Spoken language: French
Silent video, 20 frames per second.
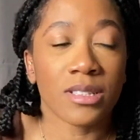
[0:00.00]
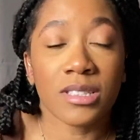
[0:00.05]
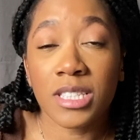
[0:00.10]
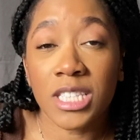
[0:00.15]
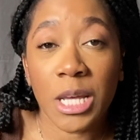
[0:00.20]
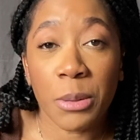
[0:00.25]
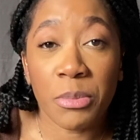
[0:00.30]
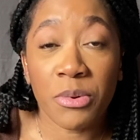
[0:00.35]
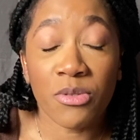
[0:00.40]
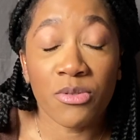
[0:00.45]
Si
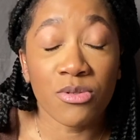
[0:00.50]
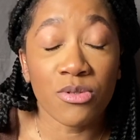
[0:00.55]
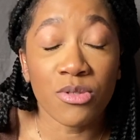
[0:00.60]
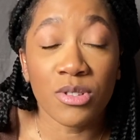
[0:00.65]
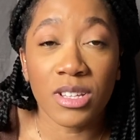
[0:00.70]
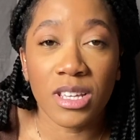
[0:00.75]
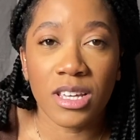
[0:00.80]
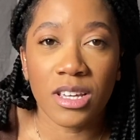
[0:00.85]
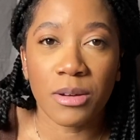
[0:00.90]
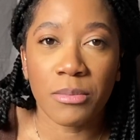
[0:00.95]
ça peut vous
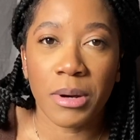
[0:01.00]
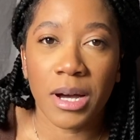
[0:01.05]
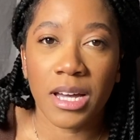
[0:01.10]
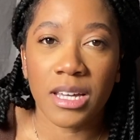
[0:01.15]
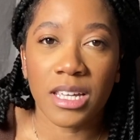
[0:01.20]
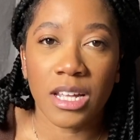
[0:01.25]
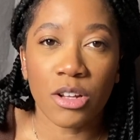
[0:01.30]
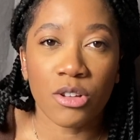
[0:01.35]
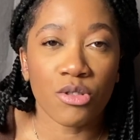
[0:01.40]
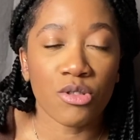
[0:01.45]
donner bah,
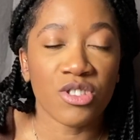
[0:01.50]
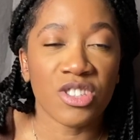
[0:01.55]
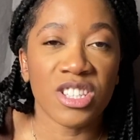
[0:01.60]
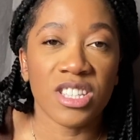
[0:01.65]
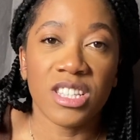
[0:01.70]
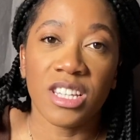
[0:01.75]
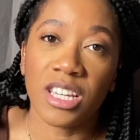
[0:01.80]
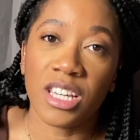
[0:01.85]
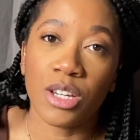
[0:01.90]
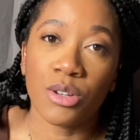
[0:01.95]
quelques
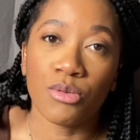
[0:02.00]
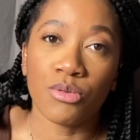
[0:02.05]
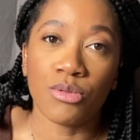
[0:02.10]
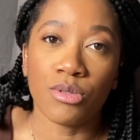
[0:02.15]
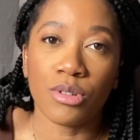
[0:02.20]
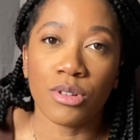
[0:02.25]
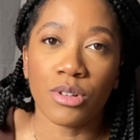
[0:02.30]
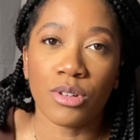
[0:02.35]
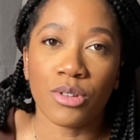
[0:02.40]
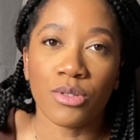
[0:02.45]
idées ou
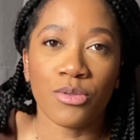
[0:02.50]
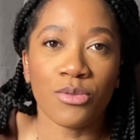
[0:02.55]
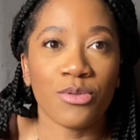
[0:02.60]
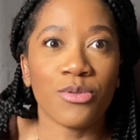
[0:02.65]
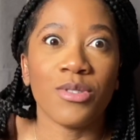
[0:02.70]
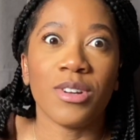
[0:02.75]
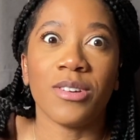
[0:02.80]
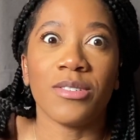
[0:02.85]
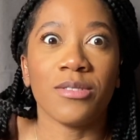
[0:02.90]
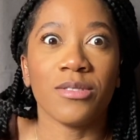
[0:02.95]
euh, vous
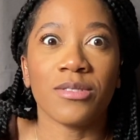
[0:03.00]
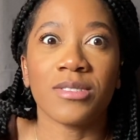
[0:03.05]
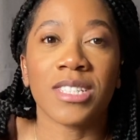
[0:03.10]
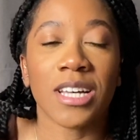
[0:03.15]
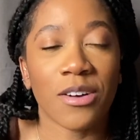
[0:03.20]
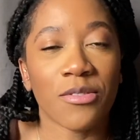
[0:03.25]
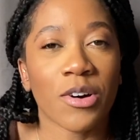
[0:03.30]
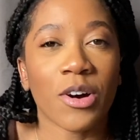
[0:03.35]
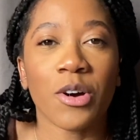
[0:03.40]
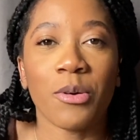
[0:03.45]
voulez
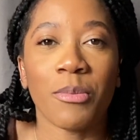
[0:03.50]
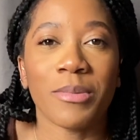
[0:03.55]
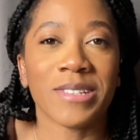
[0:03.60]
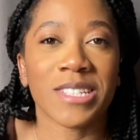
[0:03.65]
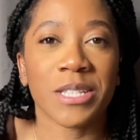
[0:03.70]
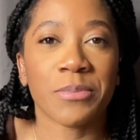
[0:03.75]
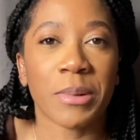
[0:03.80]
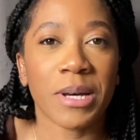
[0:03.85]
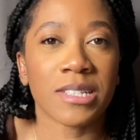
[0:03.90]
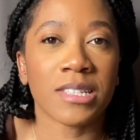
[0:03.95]
savoir comment
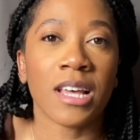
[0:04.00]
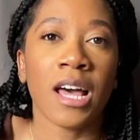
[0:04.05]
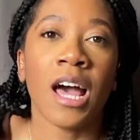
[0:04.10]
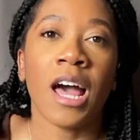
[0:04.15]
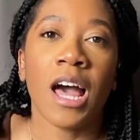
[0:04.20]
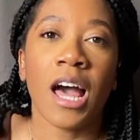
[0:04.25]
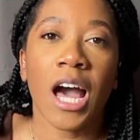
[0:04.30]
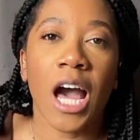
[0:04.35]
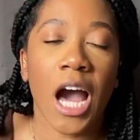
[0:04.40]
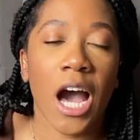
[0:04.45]
ça se passe
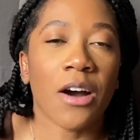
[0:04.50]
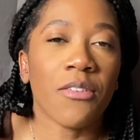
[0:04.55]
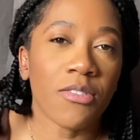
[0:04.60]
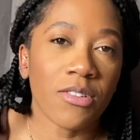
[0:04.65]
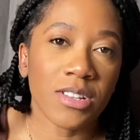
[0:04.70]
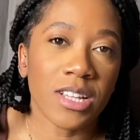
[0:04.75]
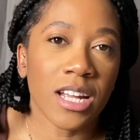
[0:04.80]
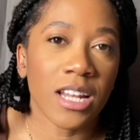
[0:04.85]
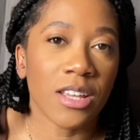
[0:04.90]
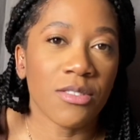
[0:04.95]

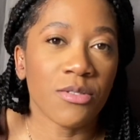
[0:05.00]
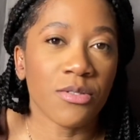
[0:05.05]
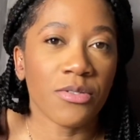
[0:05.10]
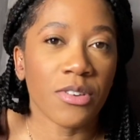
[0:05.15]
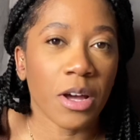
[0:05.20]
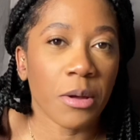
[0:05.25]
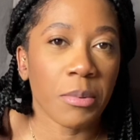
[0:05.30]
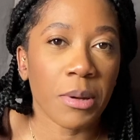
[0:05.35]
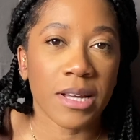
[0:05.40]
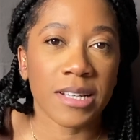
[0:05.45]
avant d'aller vous
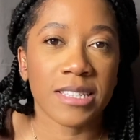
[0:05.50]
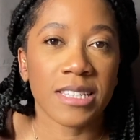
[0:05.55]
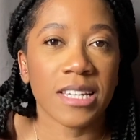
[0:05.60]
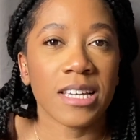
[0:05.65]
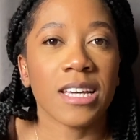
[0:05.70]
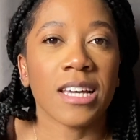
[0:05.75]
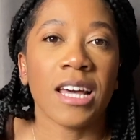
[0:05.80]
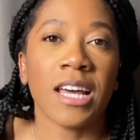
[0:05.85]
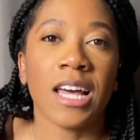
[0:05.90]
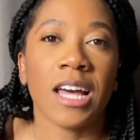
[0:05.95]
faire
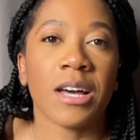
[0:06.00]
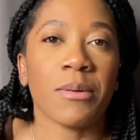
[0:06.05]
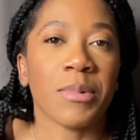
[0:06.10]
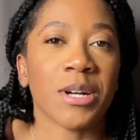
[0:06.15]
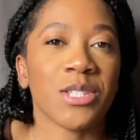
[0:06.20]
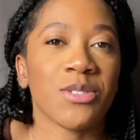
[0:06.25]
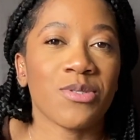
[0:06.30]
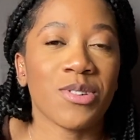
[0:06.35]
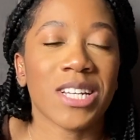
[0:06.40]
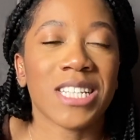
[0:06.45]
percer, bah,
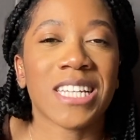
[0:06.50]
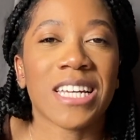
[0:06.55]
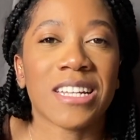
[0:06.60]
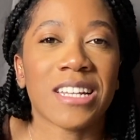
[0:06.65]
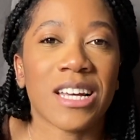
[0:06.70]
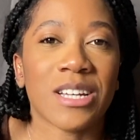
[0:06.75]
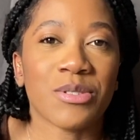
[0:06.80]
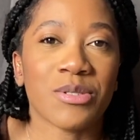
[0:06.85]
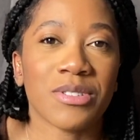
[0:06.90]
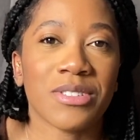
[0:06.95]
je vous laisse avec
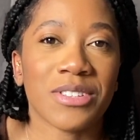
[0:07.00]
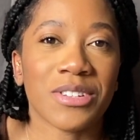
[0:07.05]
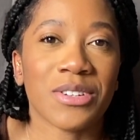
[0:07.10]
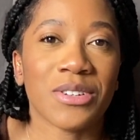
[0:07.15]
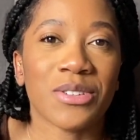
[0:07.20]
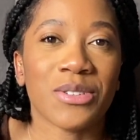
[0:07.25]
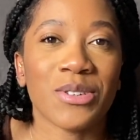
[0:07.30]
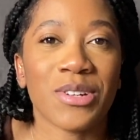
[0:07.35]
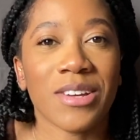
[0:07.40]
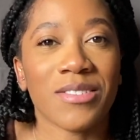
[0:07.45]
la suite
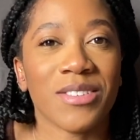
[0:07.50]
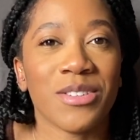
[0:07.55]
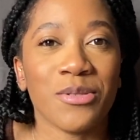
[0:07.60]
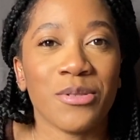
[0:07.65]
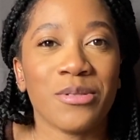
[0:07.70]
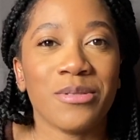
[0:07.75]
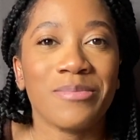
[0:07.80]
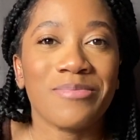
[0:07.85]
euh, de la vidéo.